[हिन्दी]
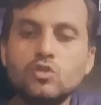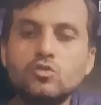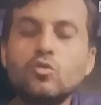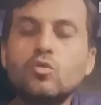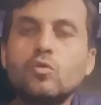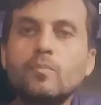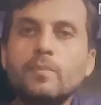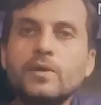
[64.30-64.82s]

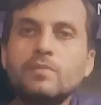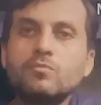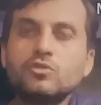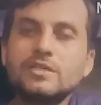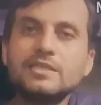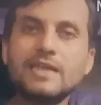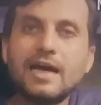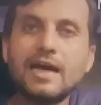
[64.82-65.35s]
तो फिर
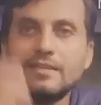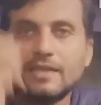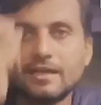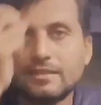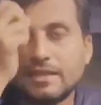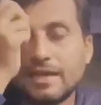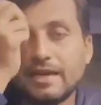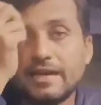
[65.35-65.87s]
मुझे याद
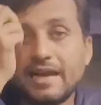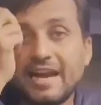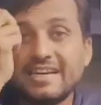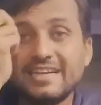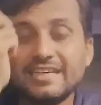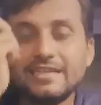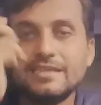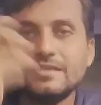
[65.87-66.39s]
आता है
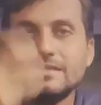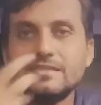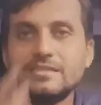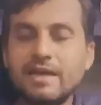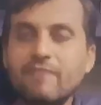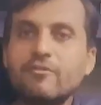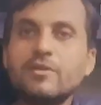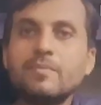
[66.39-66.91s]

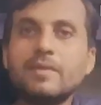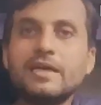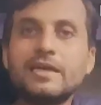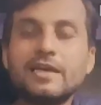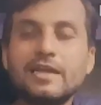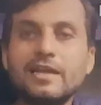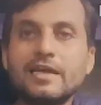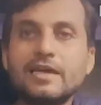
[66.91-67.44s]
97 में
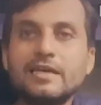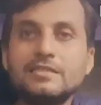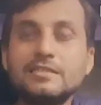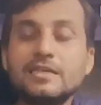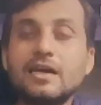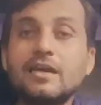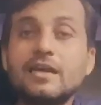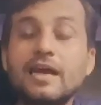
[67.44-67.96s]
खेले
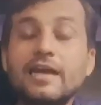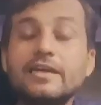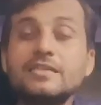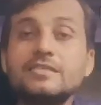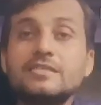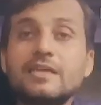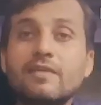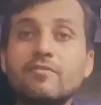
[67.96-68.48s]
जी हाँ
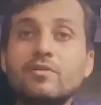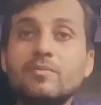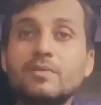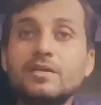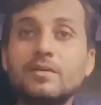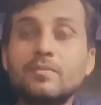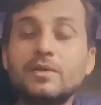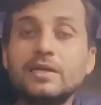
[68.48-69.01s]
97
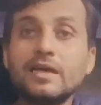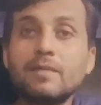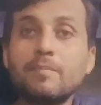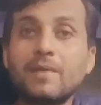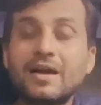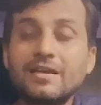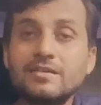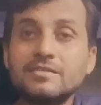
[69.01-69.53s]
में जब इंडिया
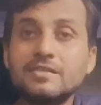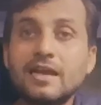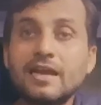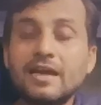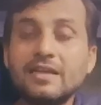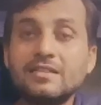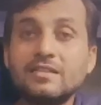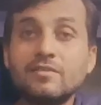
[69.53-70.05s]

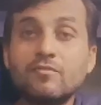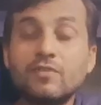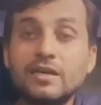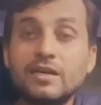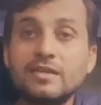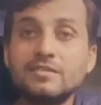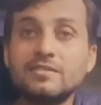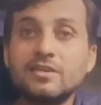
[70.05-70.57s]
पाकिस्तान आई थी
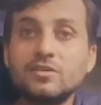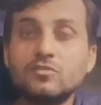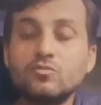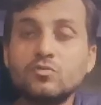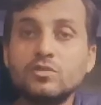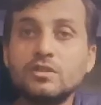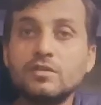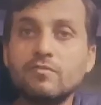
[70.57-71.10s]
वनडे सीरीज
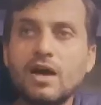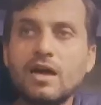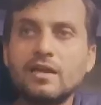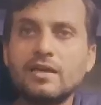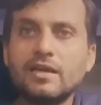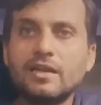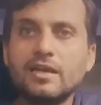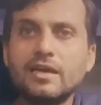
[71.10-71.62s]
हुई थी
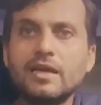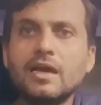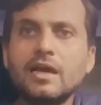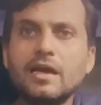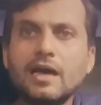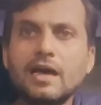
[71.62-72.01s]
वहाँ खेले